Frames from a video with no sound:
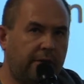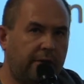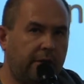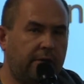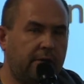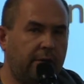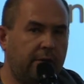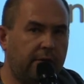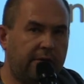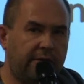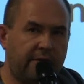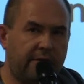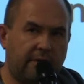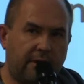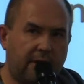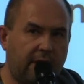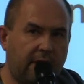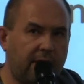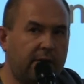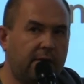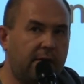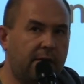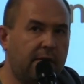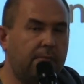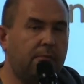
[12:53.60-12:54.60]
одной
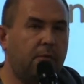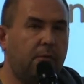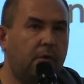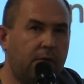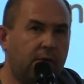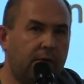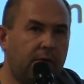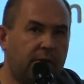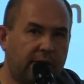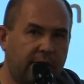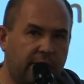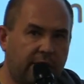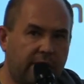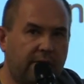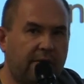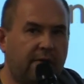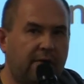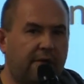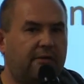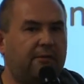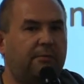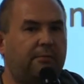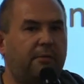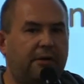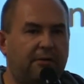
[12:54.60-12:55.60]
стороны могут
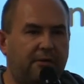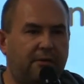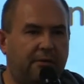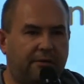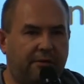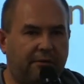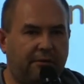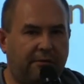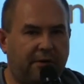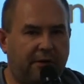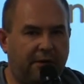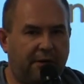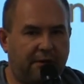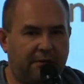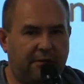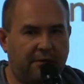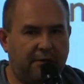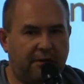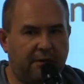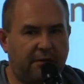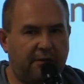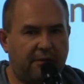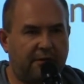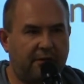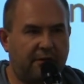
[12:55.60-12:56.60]
рассматриваться в
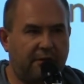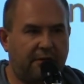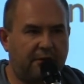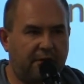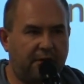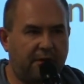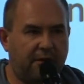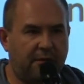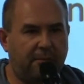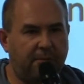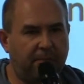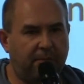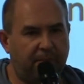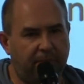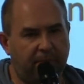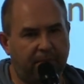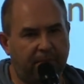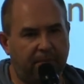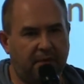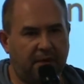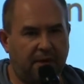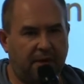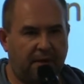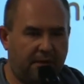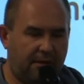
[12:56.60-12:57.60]
контексте
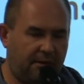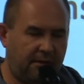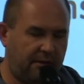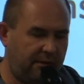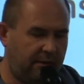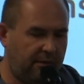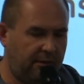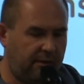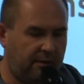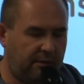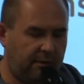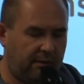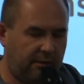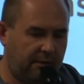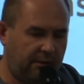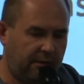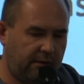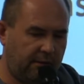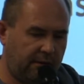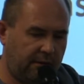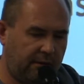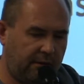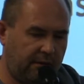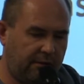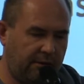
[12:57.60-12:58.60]
там,
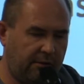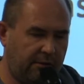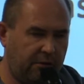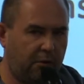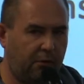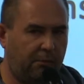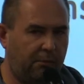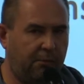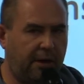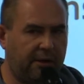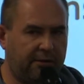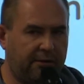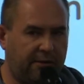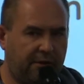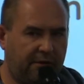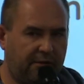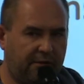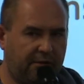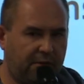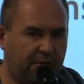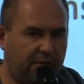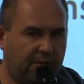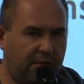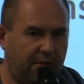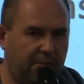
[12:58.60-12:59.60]
инкубата и
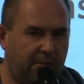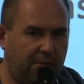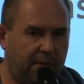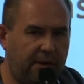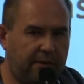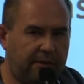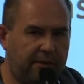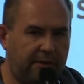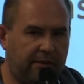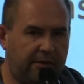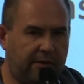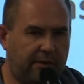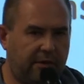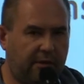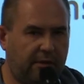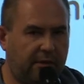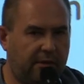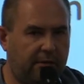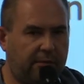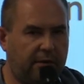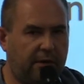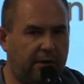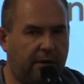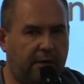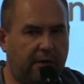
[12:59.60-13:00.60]
субкубата,
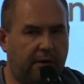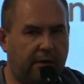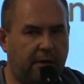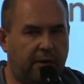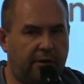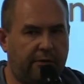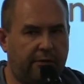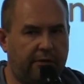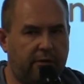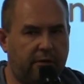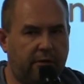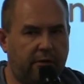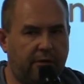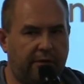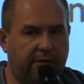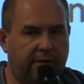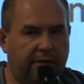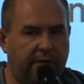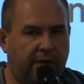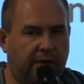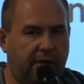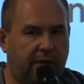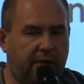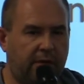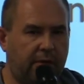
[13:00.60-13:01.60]
скажем так, а с другой
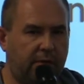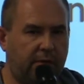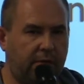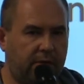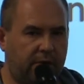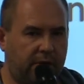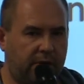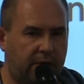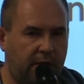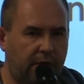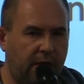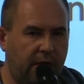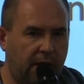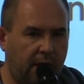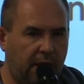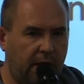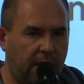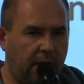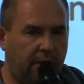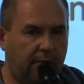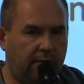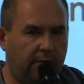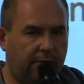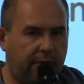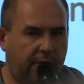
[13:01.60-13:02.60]
стороны уже
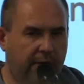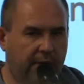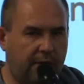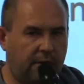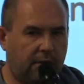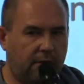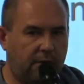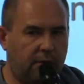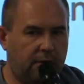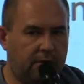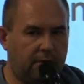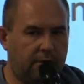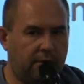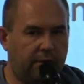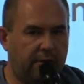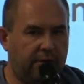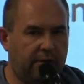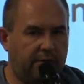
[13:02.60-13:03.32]
в культуре